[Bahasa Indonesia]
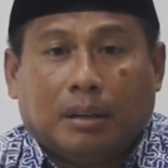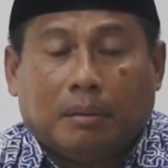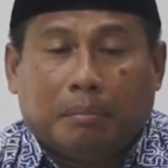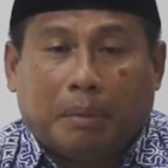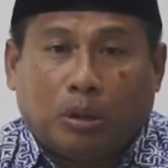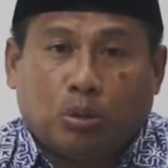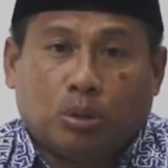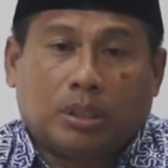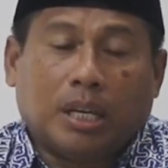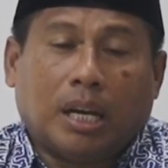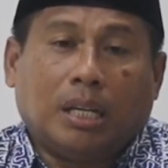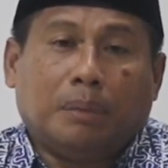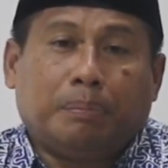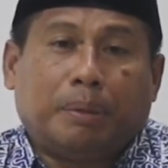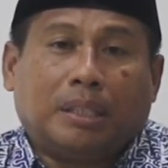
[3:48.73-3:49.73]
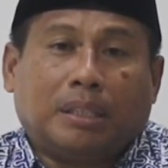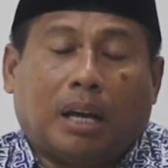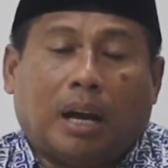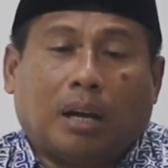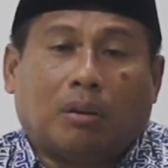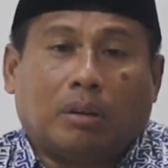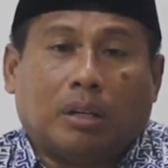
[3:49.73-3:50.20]
manusia
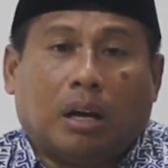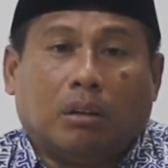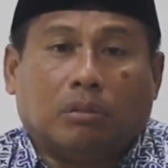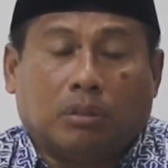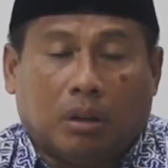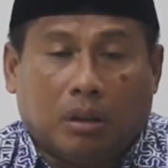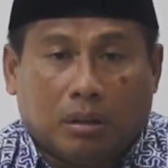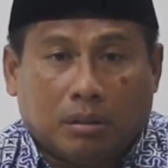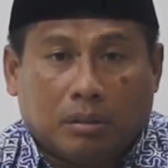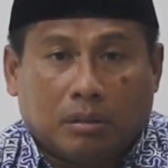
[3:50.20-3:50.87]
diperintahkan oleh Allah